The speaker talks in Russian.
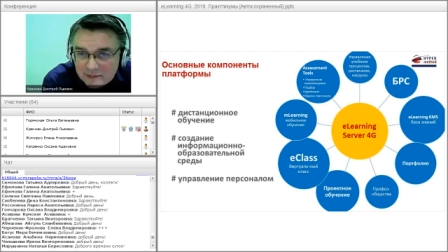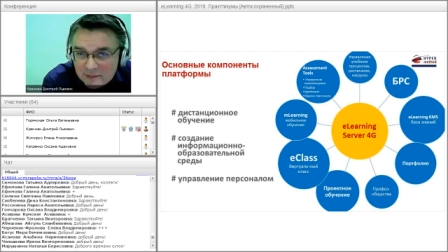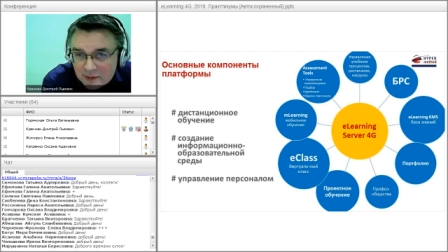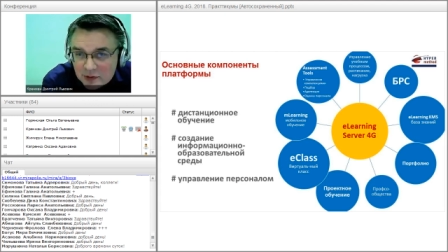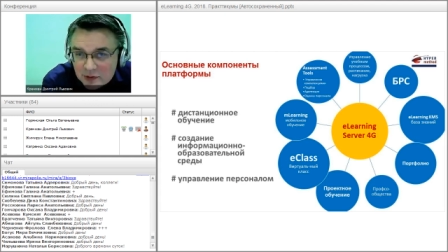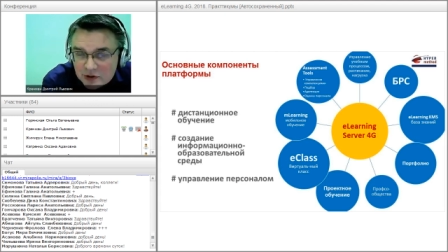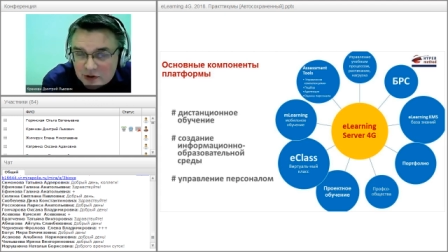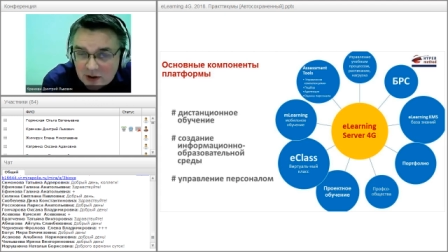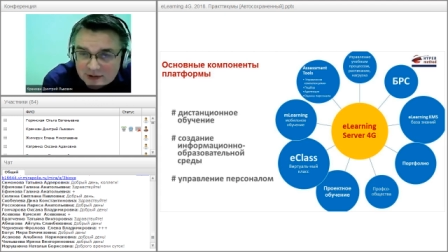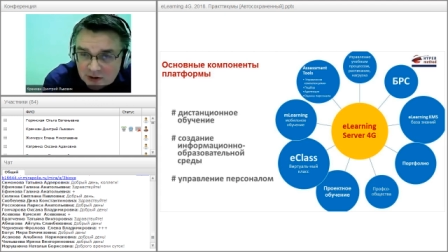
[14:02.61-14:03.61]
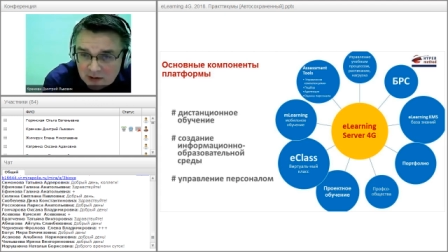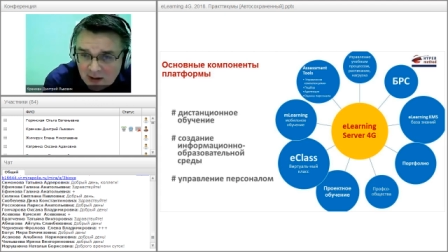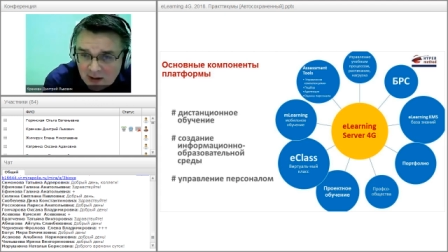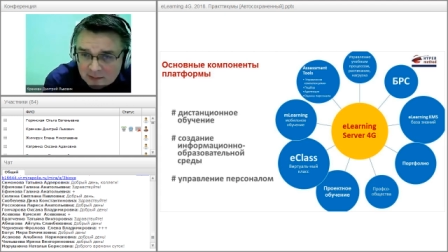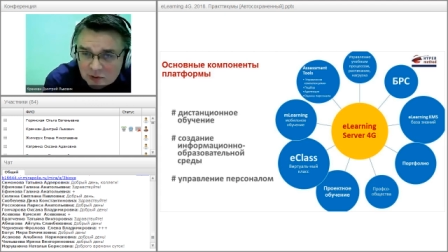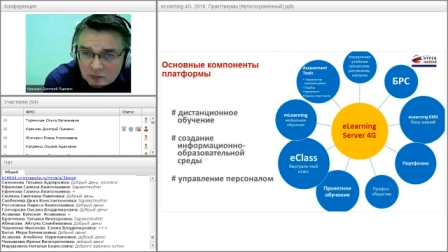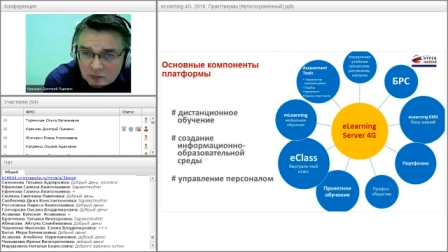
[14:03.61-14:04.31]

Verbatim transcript: часто считаем, что